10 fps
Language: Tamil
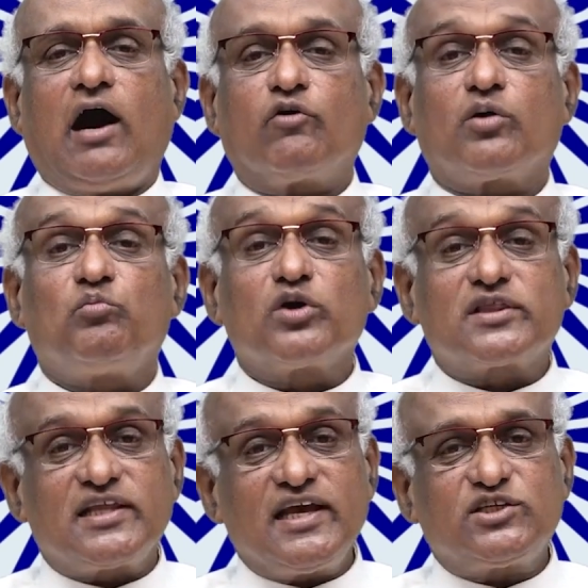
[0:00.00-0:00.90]
அவர்
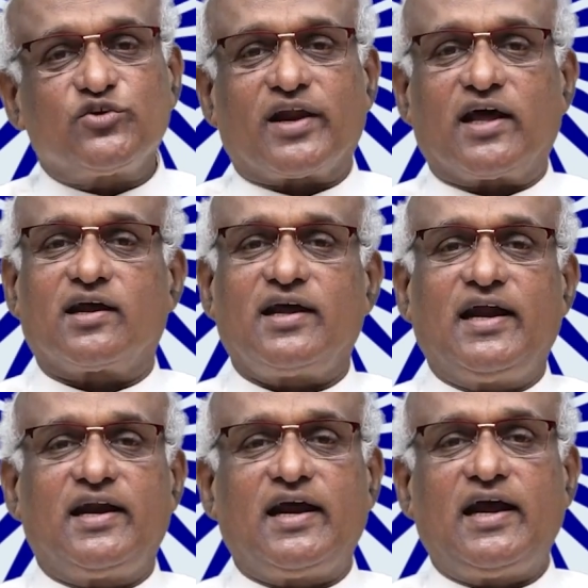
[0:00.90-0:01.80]
முக்தீஸ்வரர்
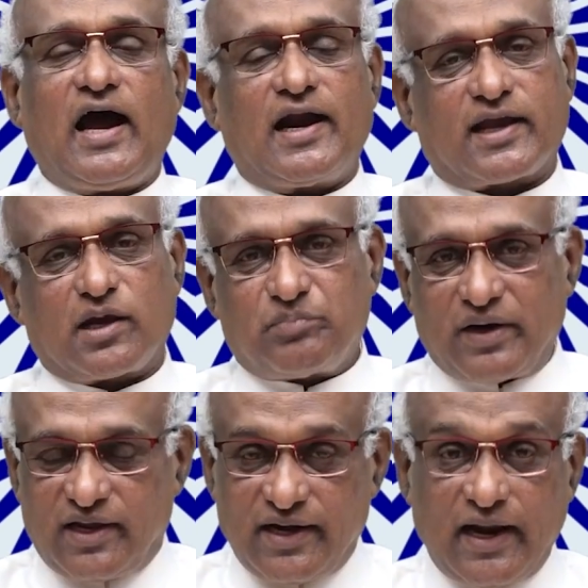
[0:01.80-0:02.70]
என்று
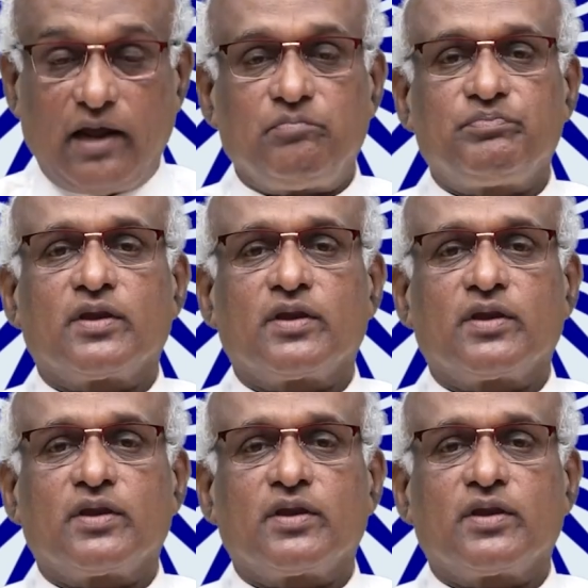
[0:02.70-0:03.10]
அழைக்கப்படுகின்றார்